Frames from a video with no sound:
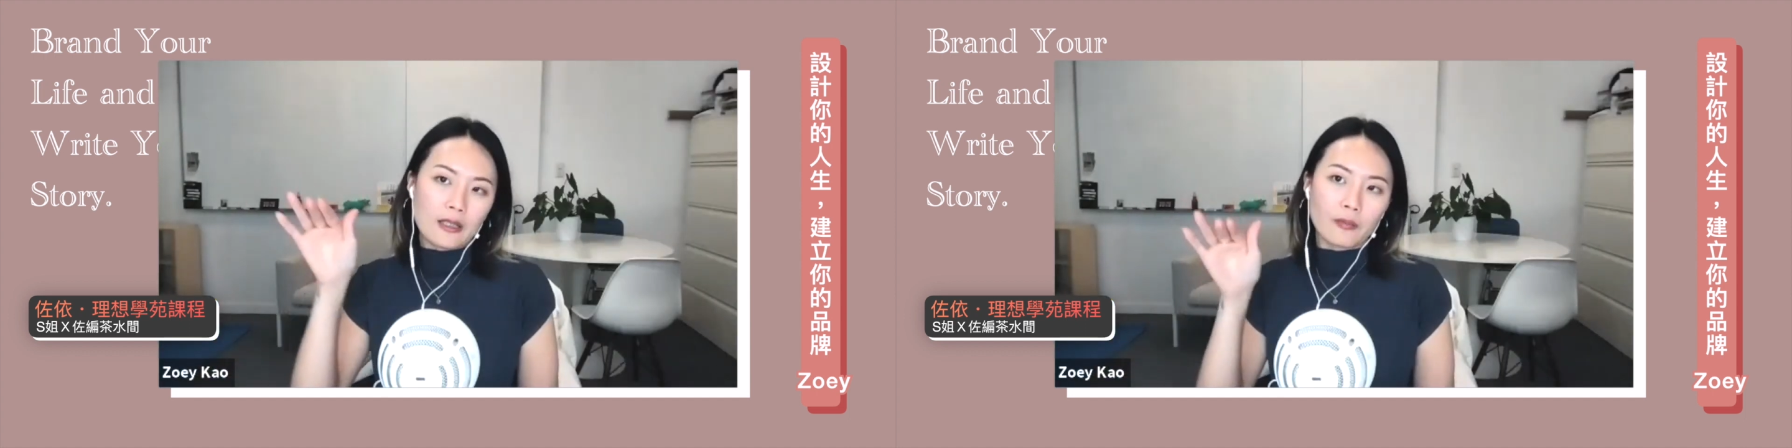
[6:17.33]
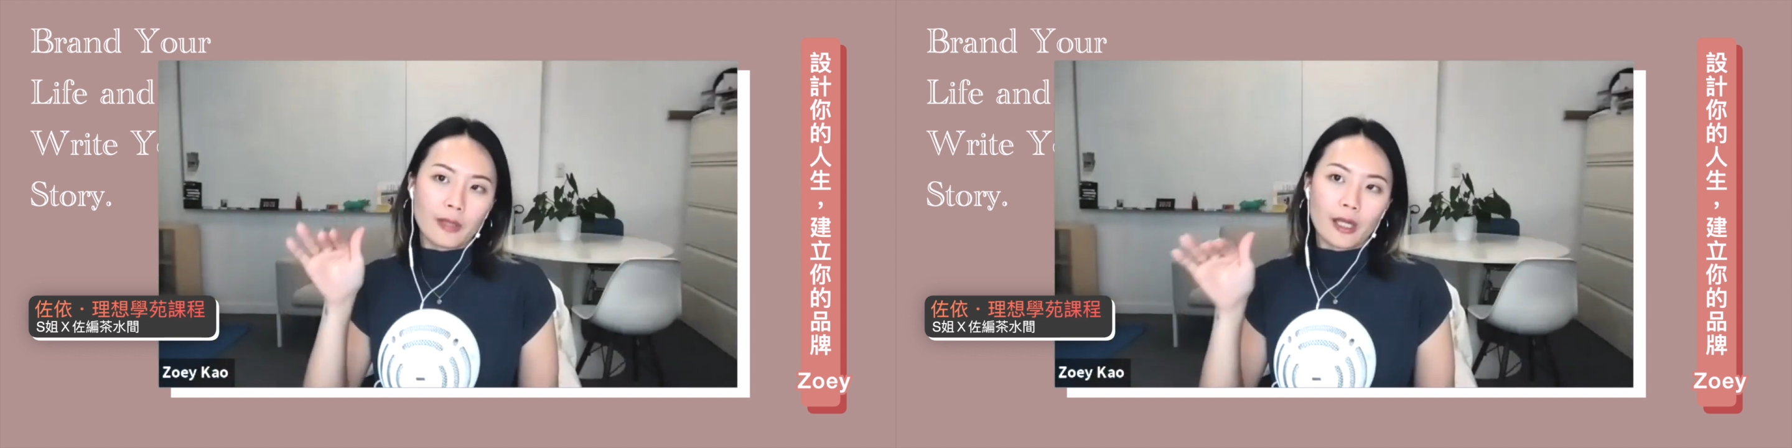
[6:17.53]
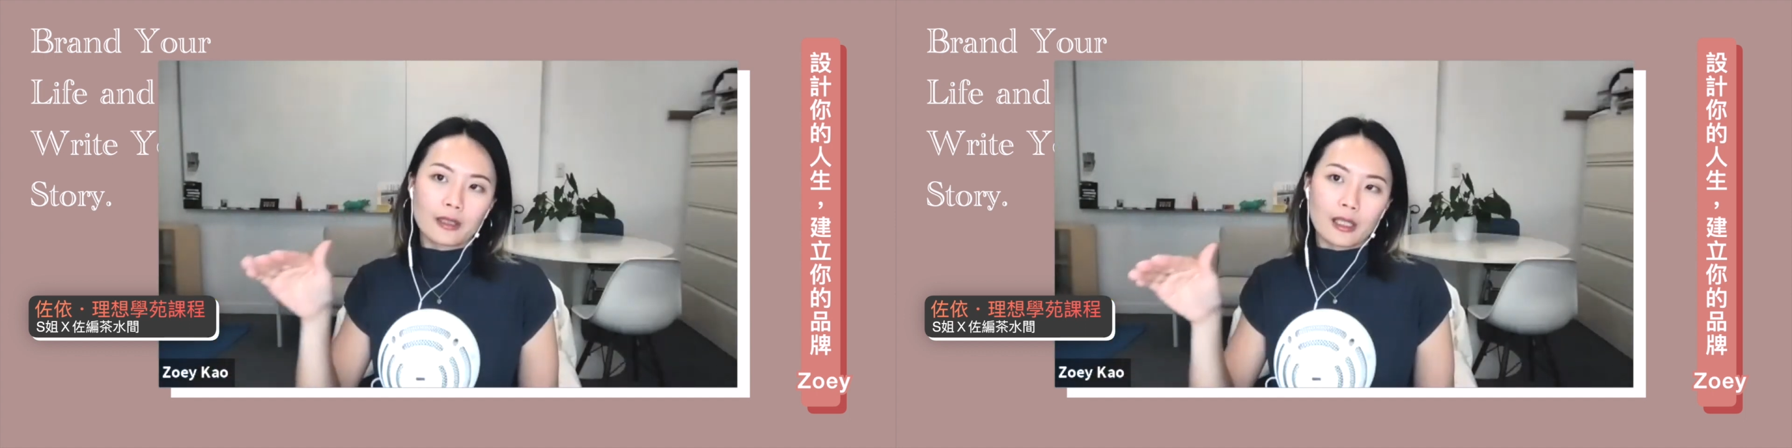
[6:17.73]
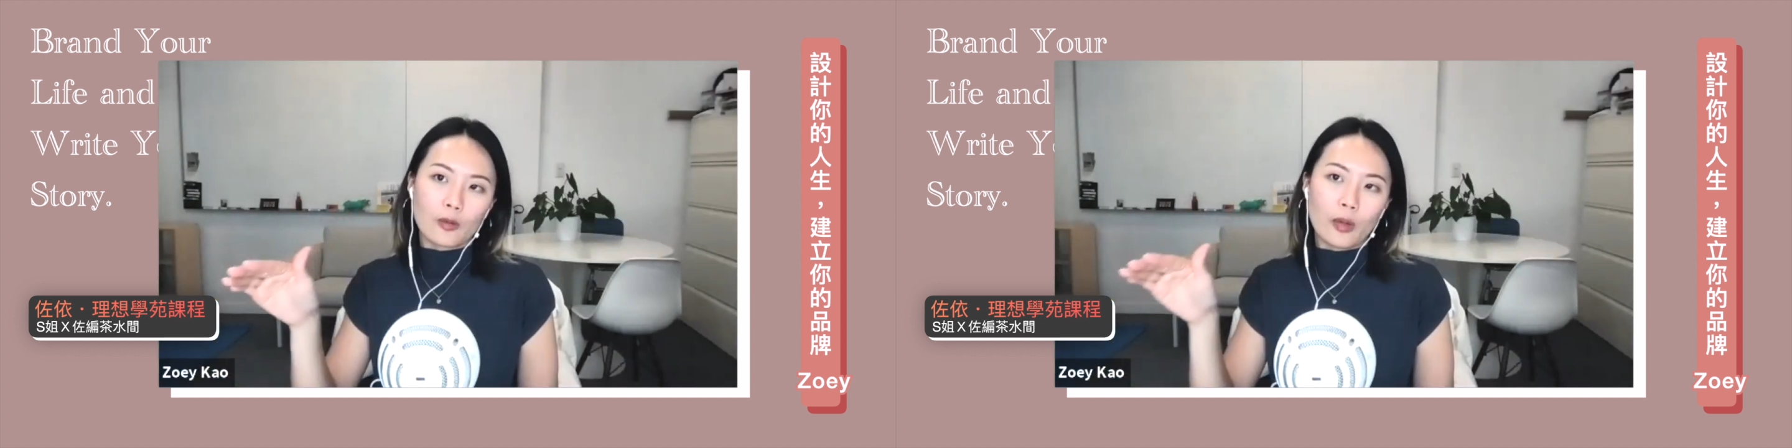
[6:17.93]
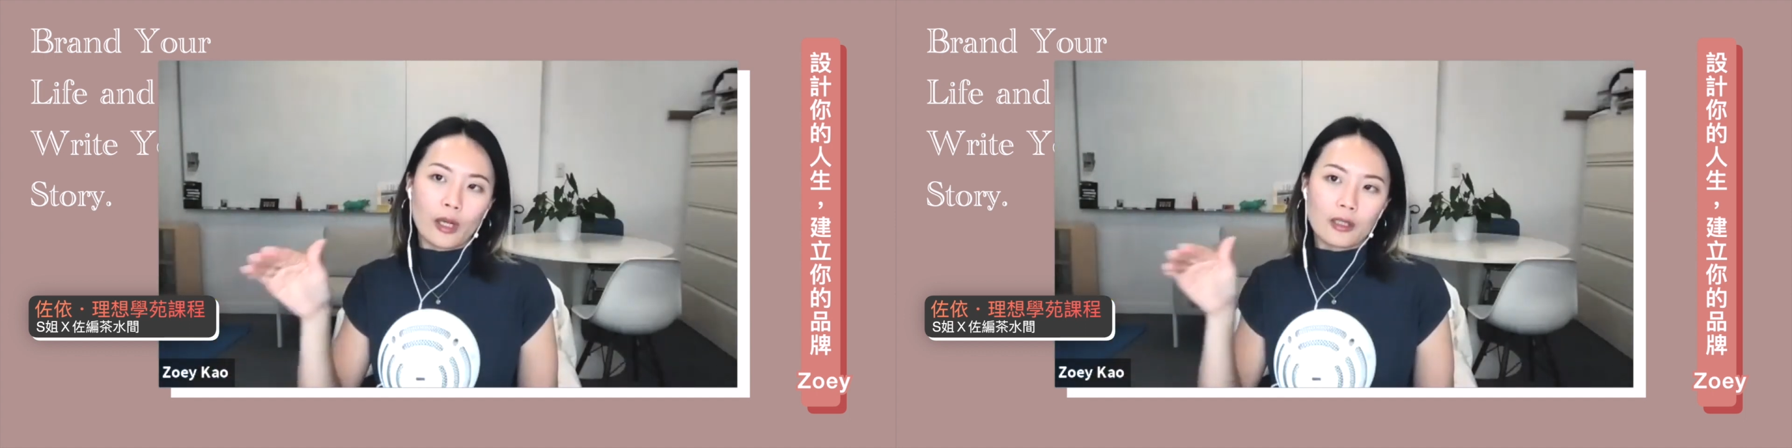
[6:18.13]
怎么样
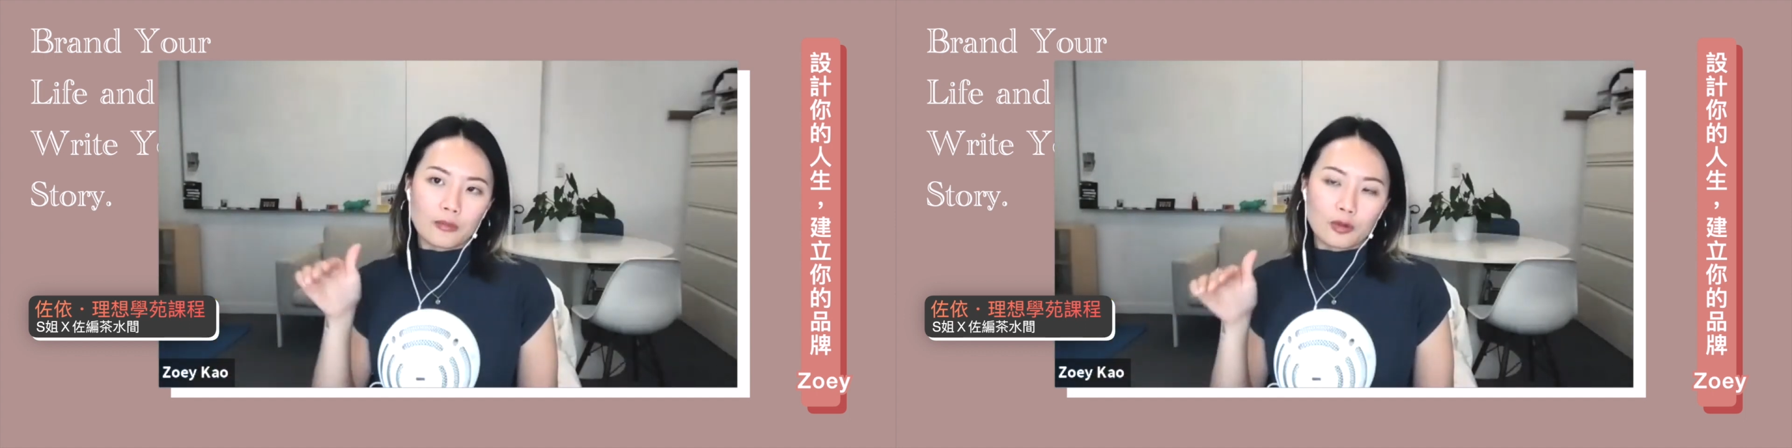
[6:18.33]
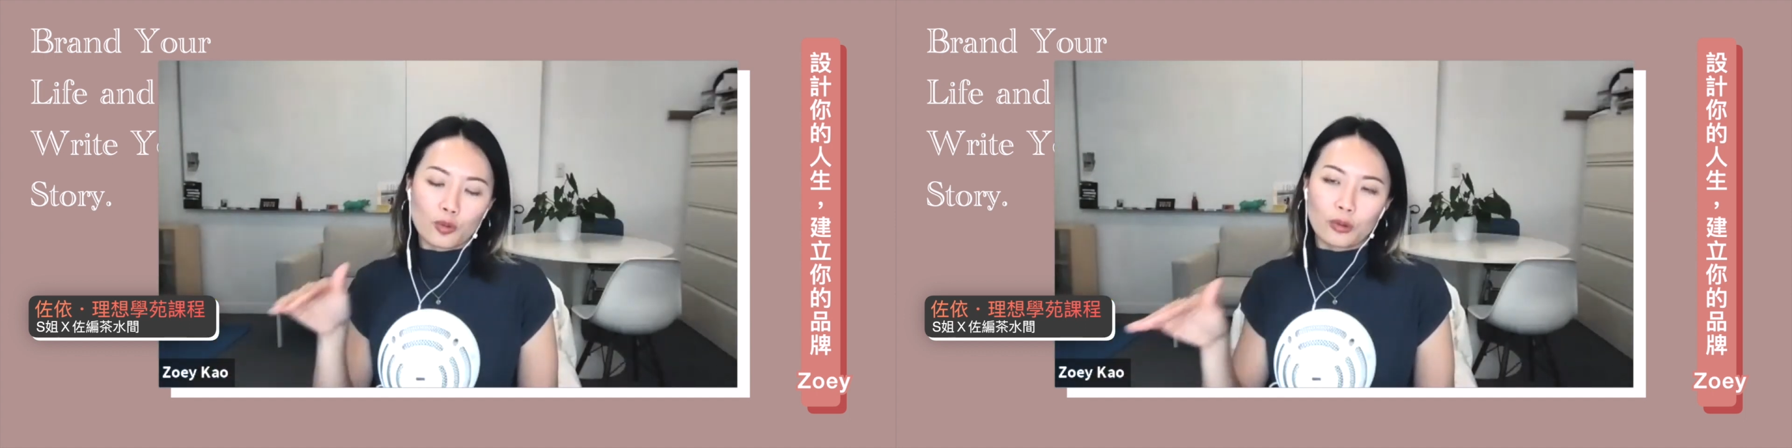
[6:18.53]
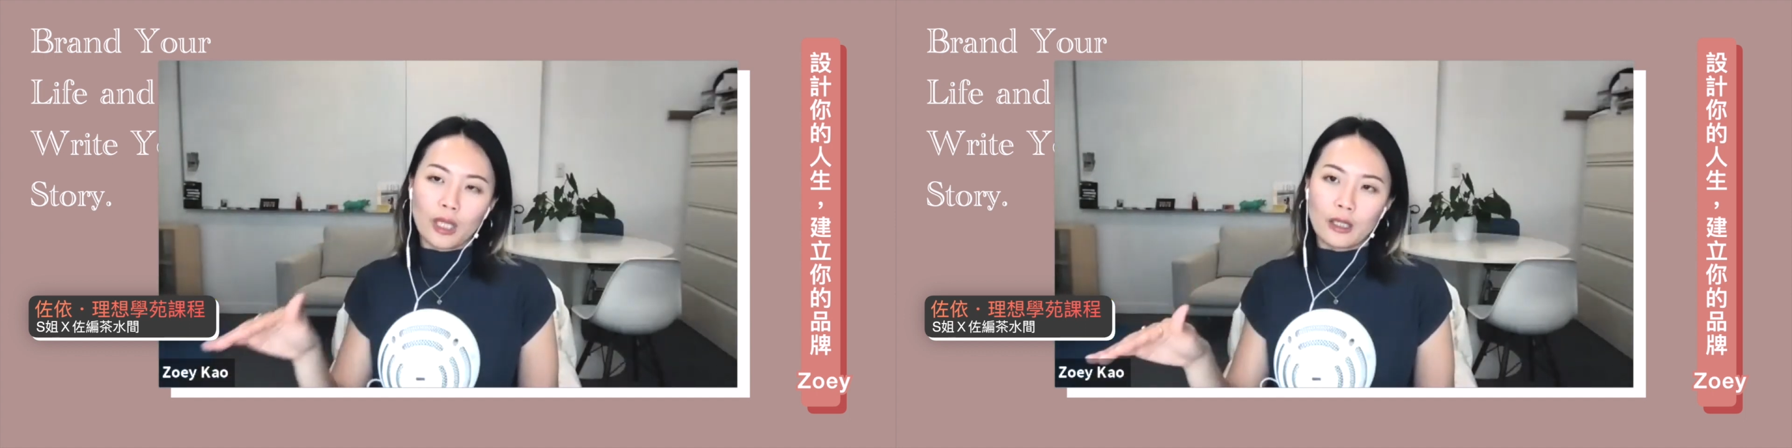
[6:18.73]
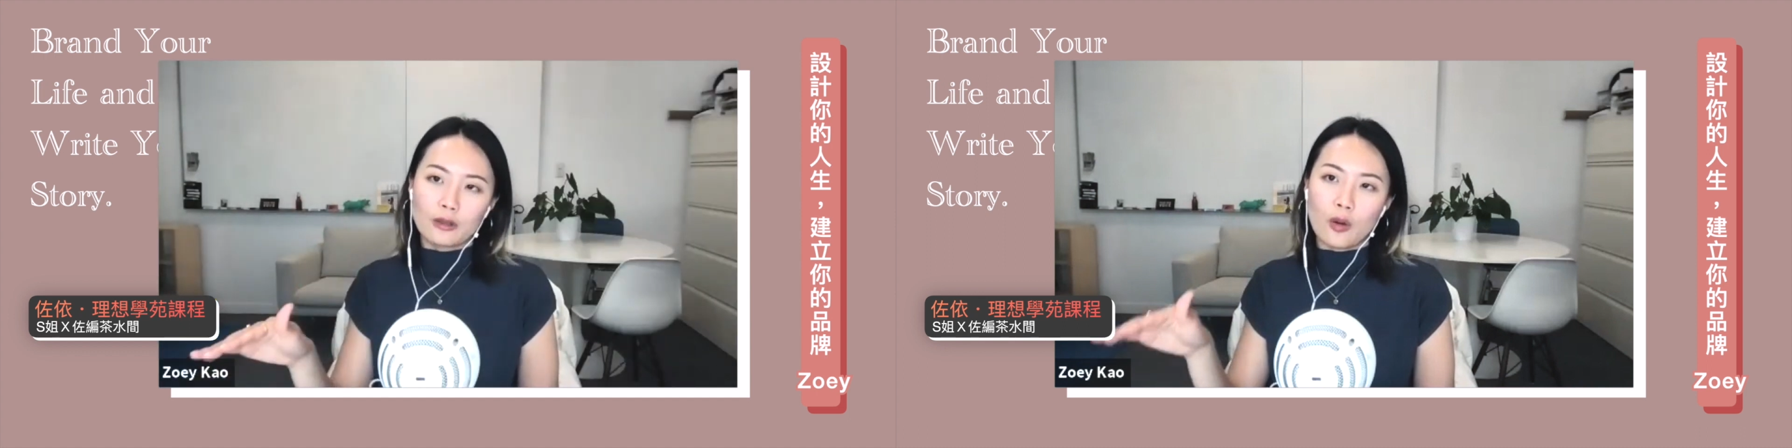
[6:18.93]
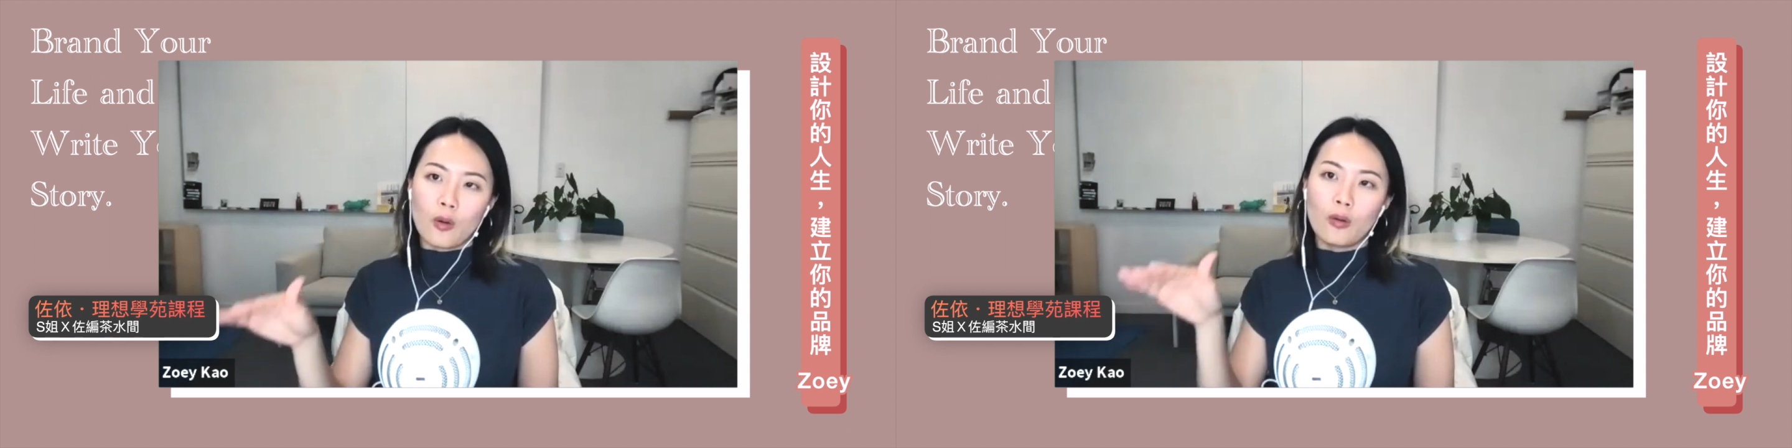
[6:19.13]
定位，怎么做内
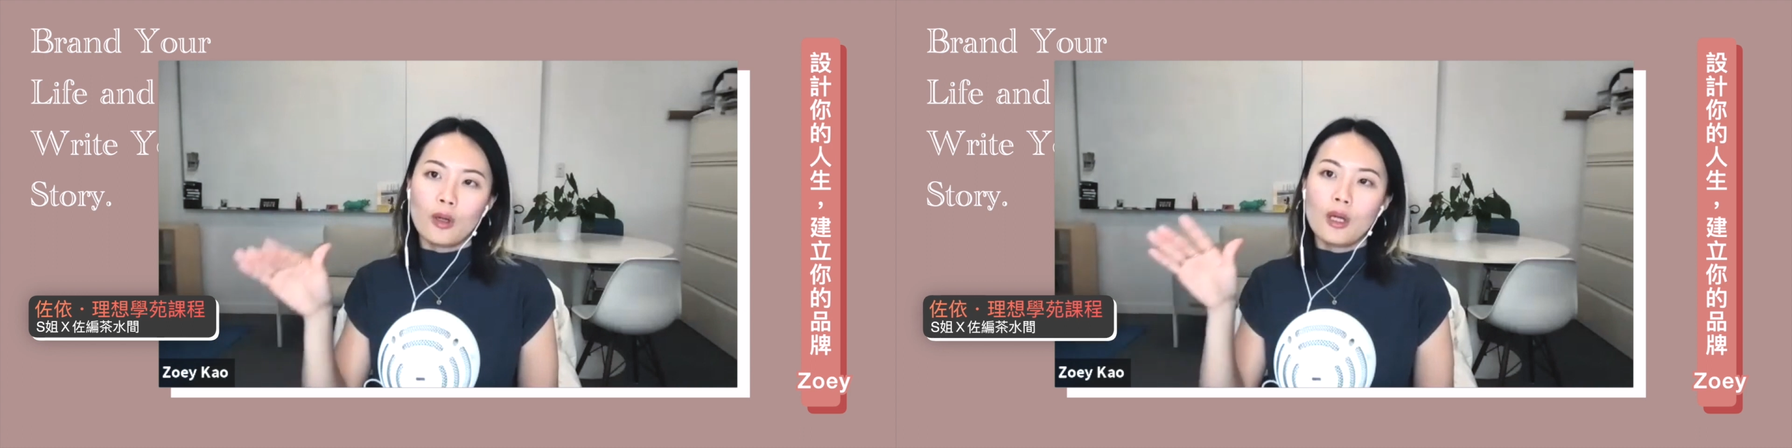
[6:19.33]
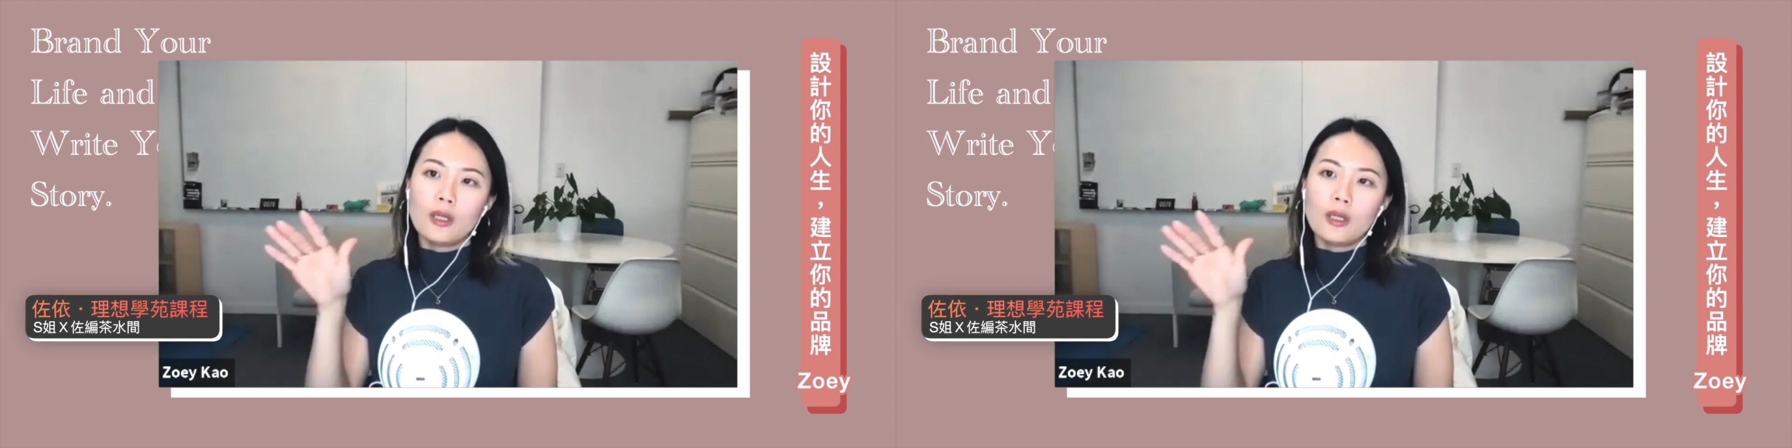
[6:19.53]
容，